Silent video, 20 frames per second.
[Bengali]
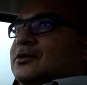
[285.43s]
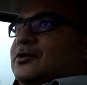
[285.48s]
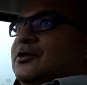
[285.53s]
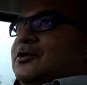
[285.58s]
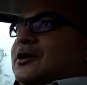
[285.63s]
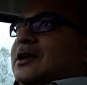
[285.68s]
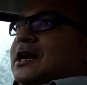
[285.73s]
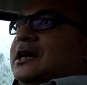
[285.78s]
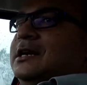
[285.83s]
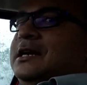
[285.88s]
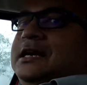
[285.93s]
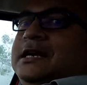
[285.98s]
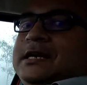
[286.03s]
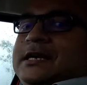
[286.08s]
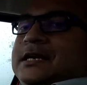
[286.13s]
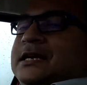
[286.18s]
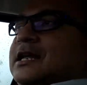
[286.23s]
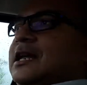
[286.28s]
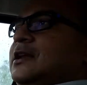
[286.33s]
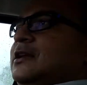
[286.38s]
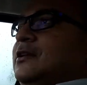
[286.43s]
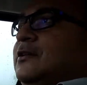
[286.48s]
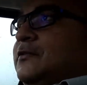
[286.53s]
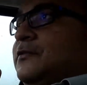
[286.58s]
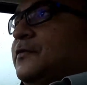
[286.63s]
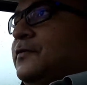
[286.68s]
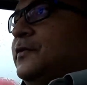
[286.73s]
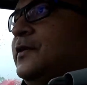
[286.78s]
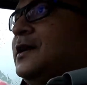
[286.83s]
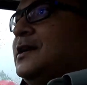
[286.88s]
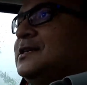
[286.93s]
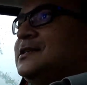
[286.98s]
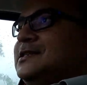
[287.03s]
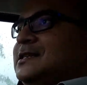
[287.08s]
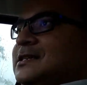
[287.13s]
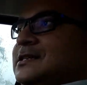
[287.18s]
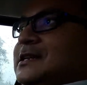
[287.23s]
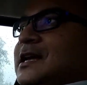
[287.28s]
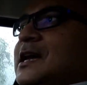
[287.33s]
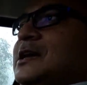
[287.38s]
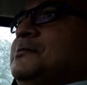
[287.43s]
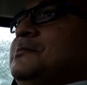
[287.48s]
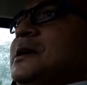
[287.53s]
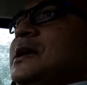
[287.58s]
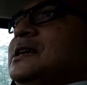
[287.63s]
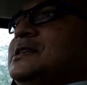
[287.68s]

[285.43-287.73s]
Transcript: গুগল আর টিনটিনের ফার্স্ট টাইম